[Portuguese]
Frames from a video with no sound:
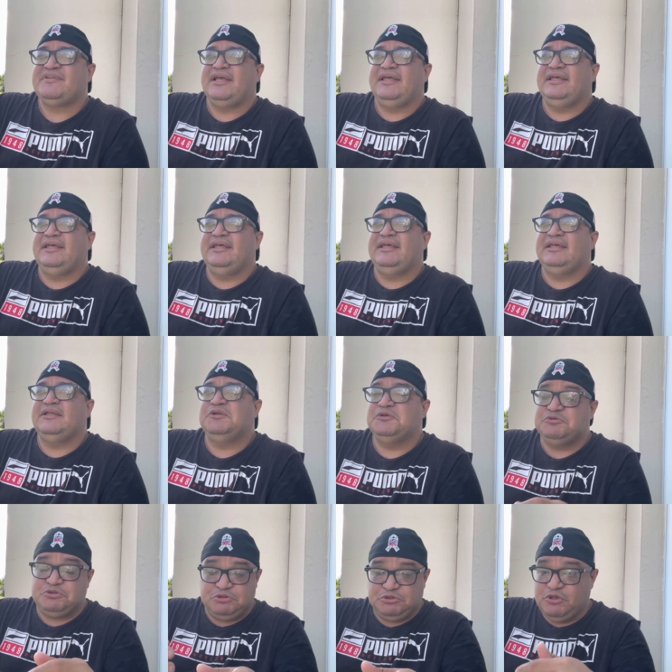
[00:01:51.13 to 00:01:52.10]
e
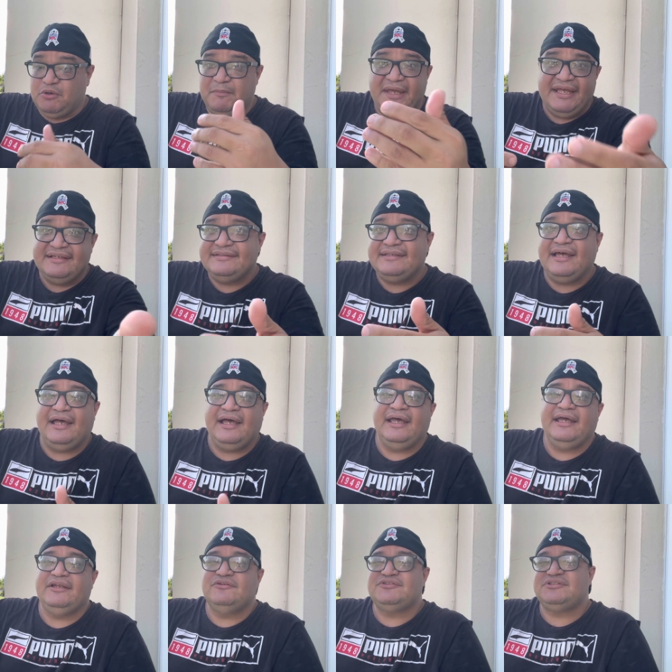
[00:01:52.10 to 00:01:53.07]
nos
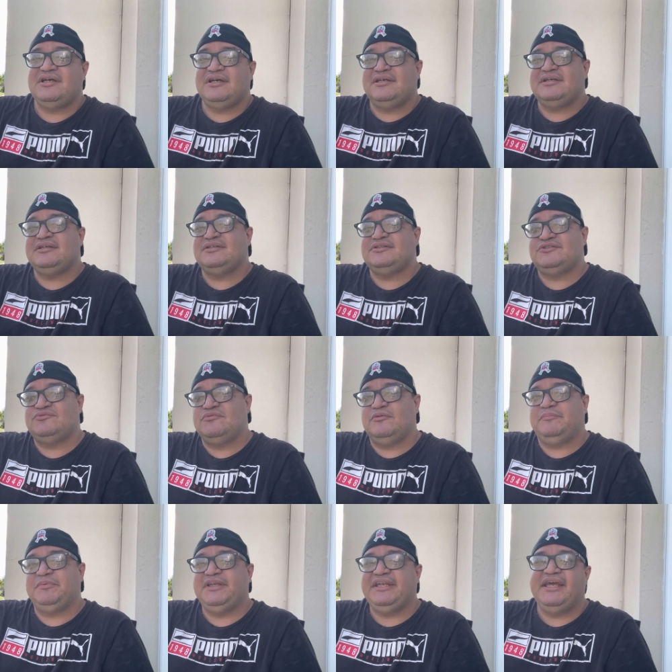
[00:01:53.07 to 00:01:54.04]
comenta e nos dá
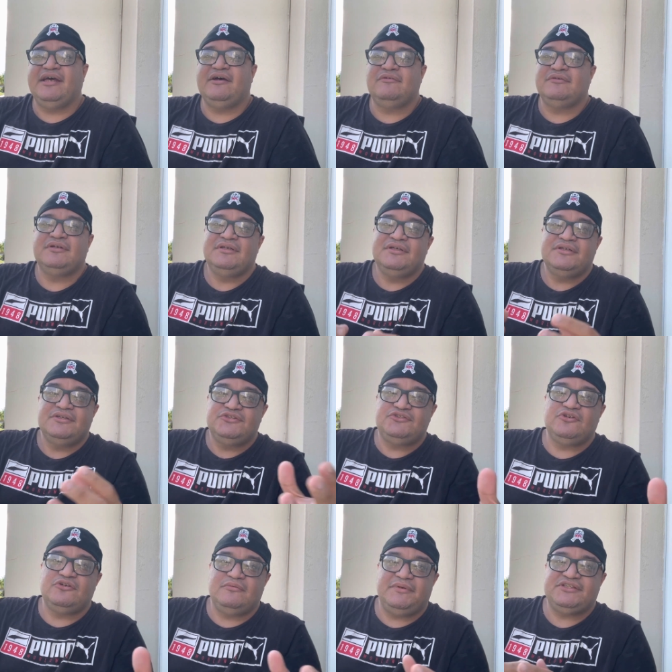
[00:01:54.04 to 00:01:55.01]
sua opinião
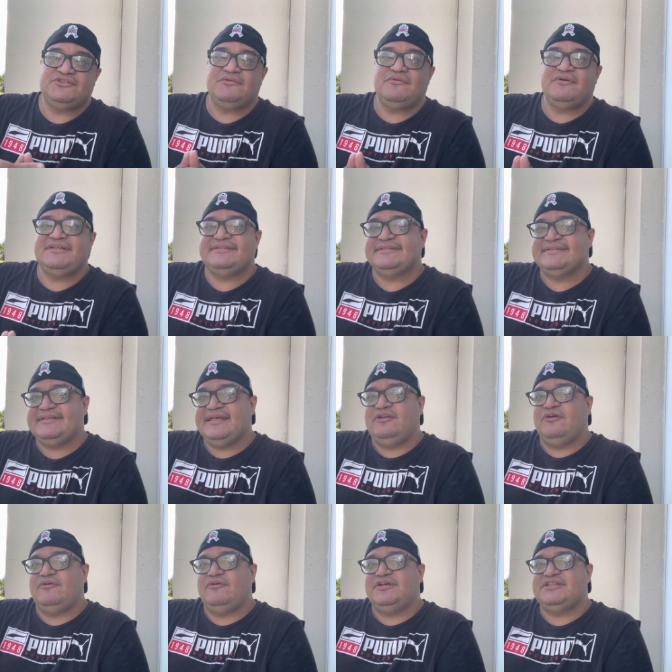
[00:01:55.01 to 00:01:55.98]
sobre as coisas que
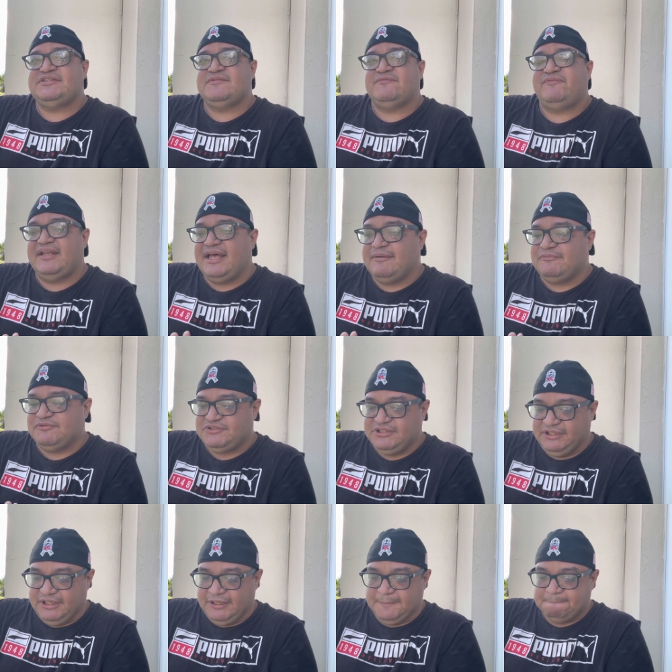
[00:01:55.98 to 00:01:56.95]
nós falamos
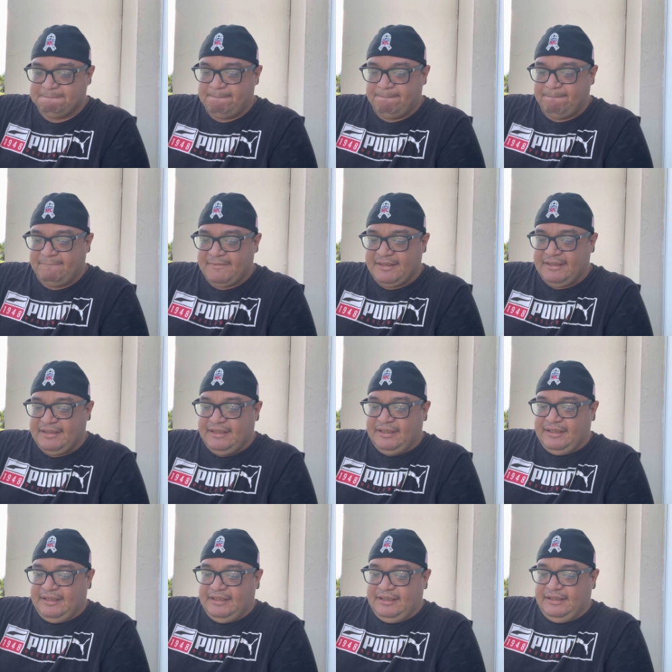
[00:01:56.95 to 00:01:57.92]
aqui.
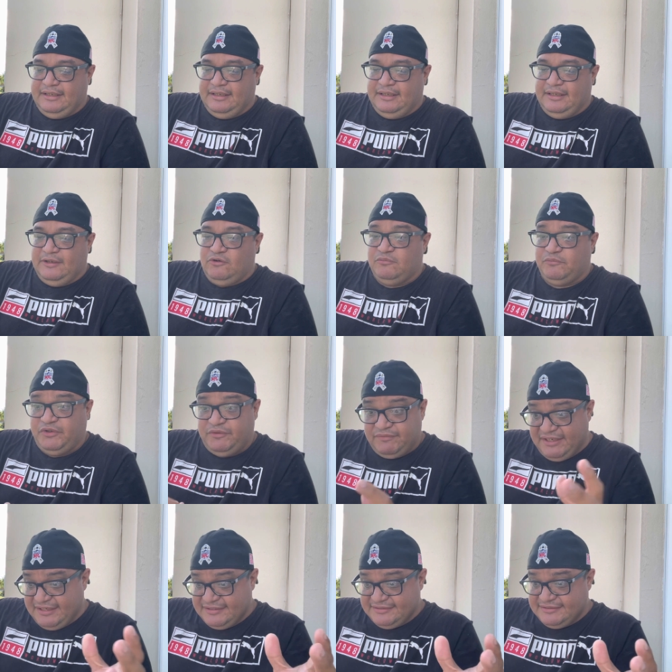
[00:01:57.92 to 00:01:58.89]
É, como
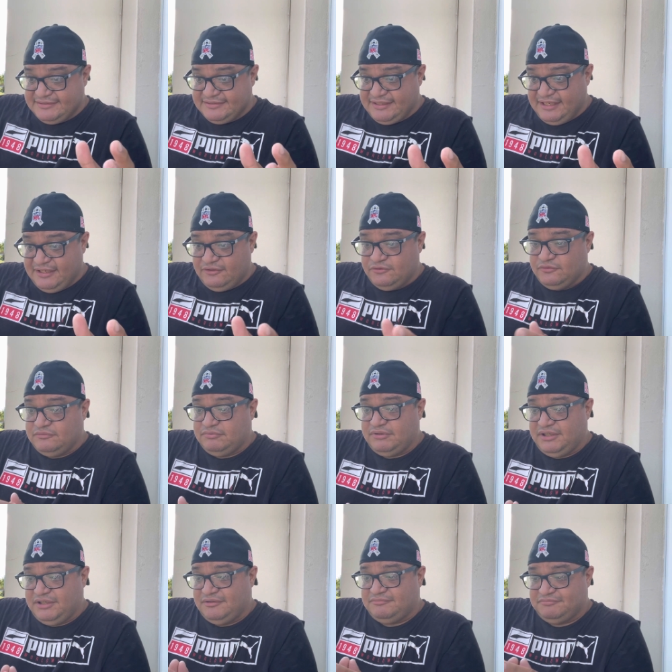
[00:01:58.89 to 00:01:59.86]
iva dizendo,
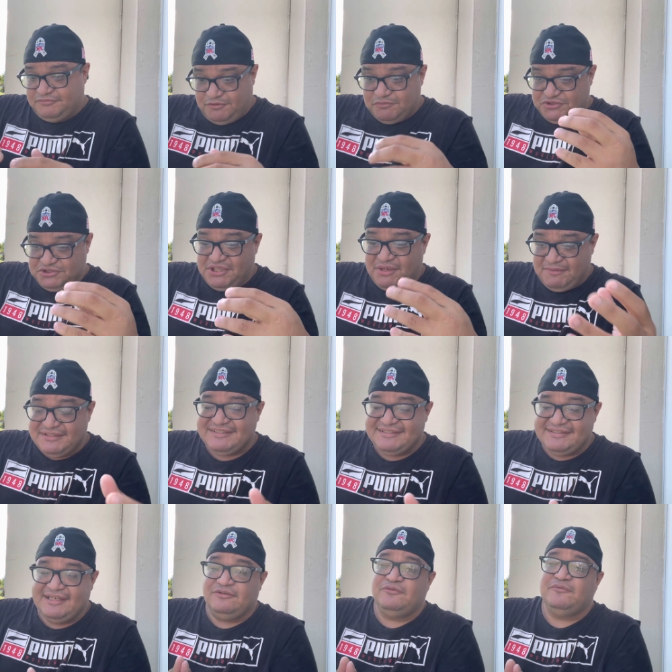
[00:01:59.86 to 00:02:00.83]
é, como estava
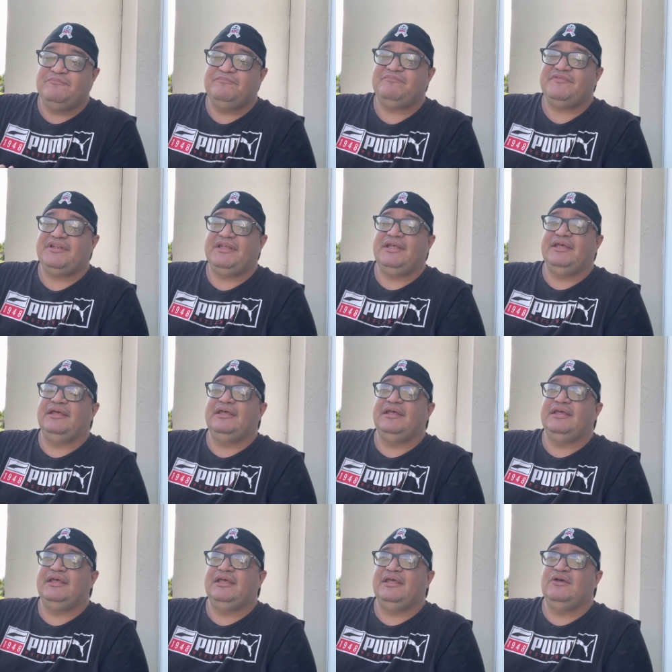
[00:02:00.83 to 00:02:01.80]
dizendo,
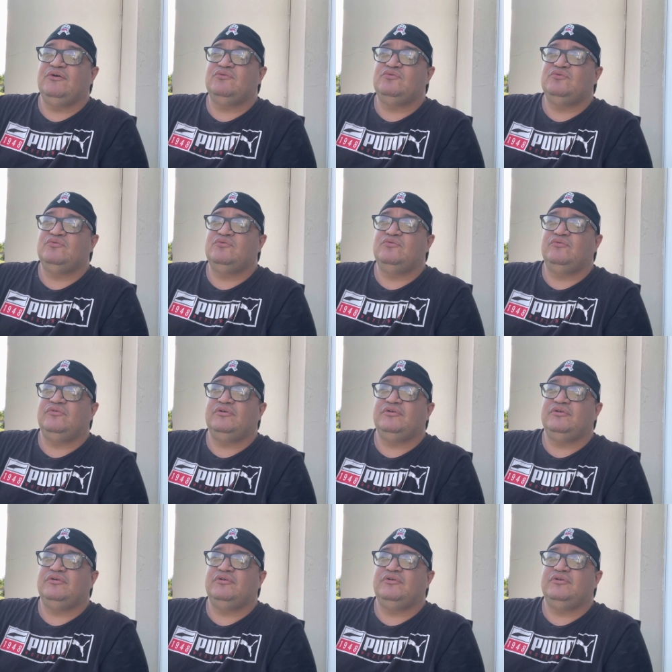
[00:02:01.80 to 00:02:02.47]
é, eu